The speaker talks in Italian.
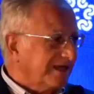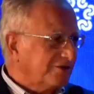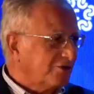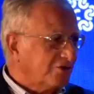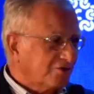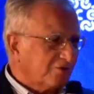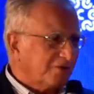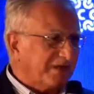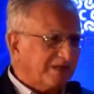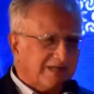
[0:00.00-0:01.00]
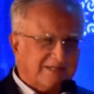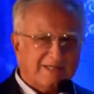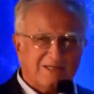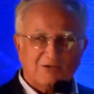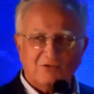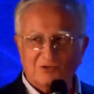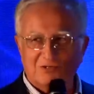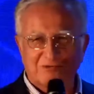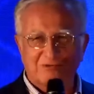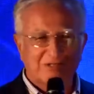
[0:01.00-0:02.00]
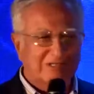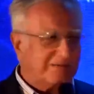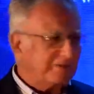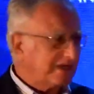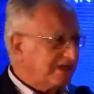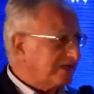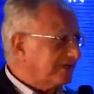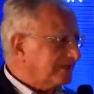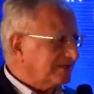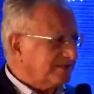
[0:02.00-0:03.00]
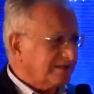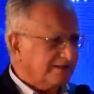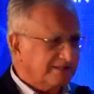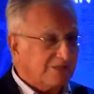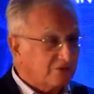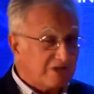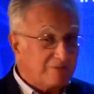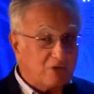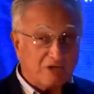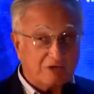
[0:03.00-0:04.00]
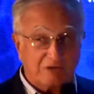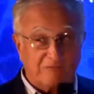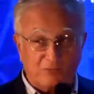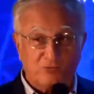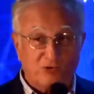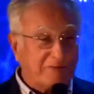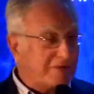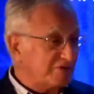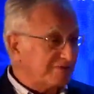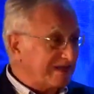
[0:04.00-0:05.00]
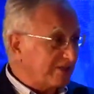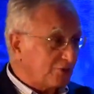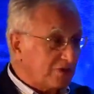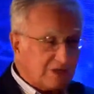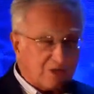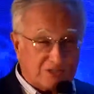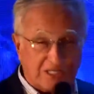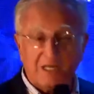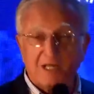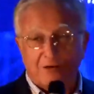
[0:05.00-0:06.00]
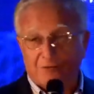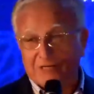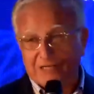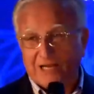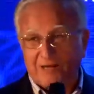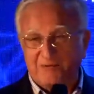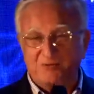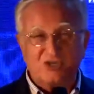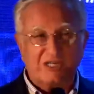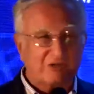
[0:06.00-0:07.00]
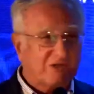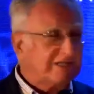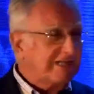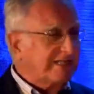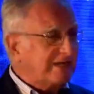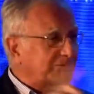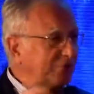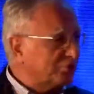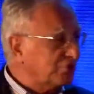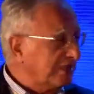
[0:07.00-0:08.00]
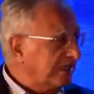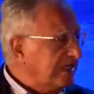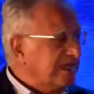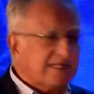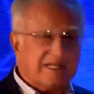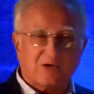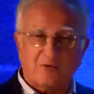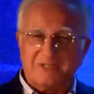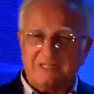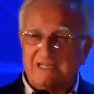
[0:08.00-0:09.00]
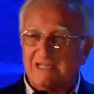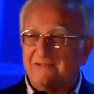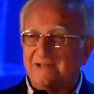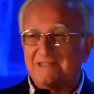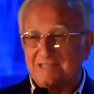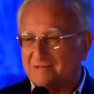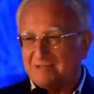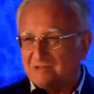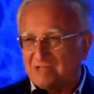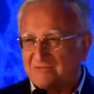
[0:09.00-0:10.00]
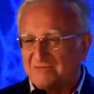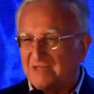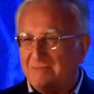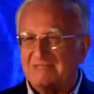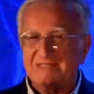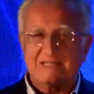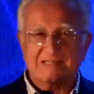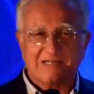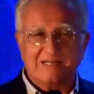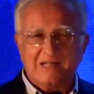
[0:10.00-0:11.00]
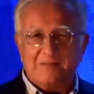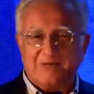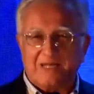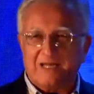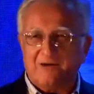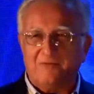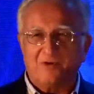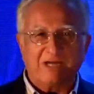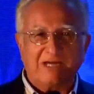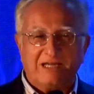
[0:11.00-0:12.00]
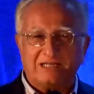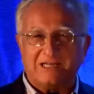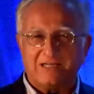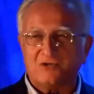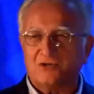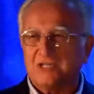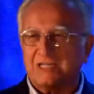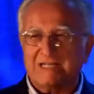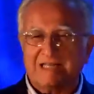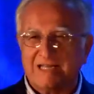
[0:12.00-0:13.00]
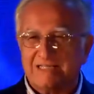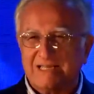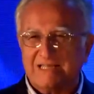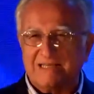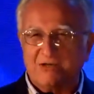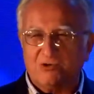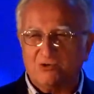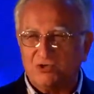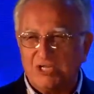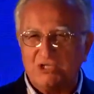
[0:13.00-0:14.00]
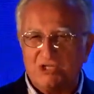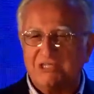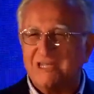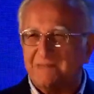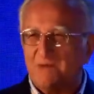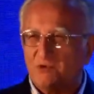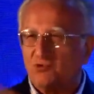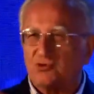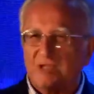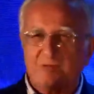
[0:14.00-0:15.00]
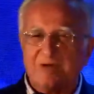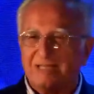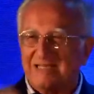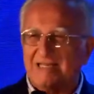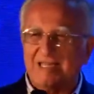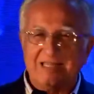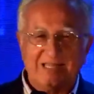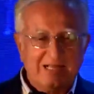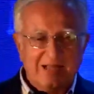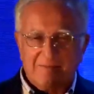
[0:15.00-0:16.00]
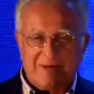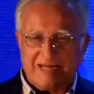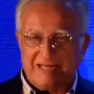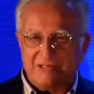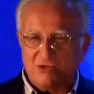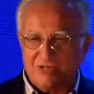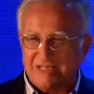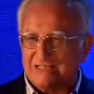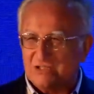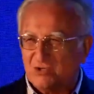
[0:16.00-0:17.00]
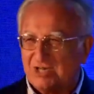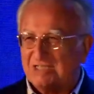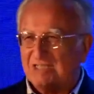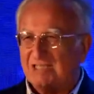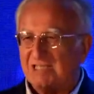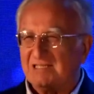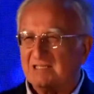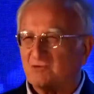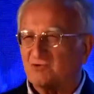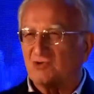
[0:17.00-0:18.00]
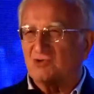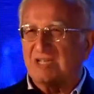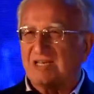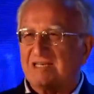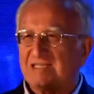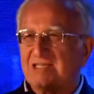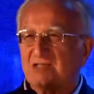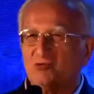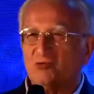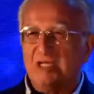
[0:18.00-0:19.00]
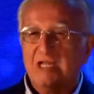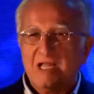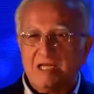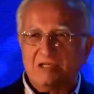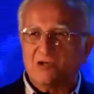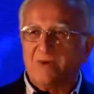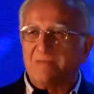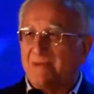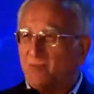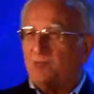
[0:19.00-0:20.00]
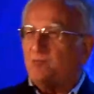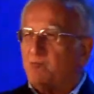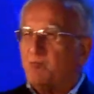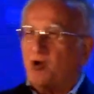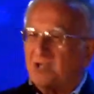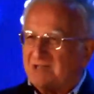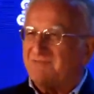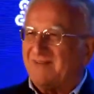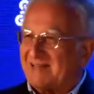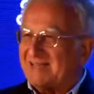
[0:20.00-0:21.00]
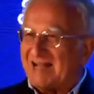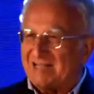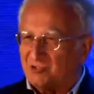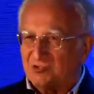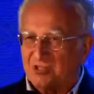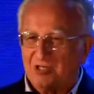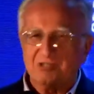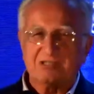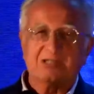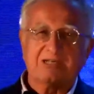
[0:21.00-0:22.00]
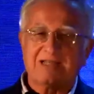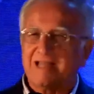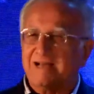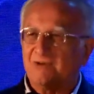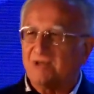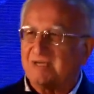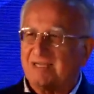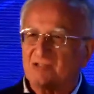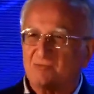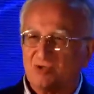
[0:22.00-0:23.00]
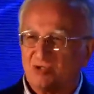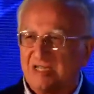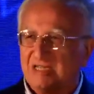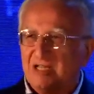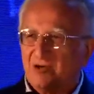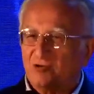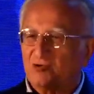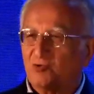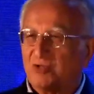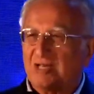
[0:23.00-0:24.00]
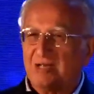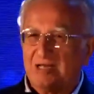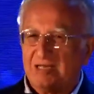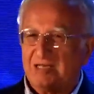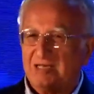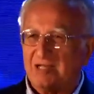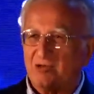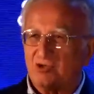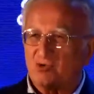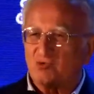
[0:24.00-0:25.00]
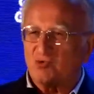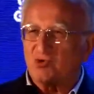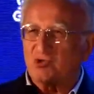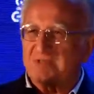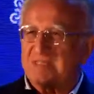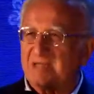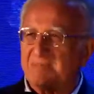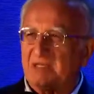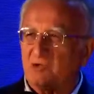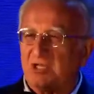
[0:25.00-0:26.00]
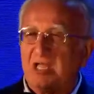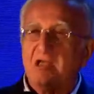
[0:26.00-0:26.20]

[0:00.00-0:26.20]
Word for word: intanto come hai detto sono dei semi che se, se, non germogliano nel futuro abbiamo sbagliato qualcosa, quindi abbiamo cercato di trattare un po' tutti gli argomenti rilevanti, già questa è una sfida pazzesca perché è ovvio che in tre giorni trattare 7, 8, 10 temi, ognuno dei quali richiede magari giornate e giornate di discussione, analisi e studi, insomma abbiamo un po' infarinato no, eh, la tavola ma adesso bisogna costruire eh, le cose su ognuno di questi capitoli.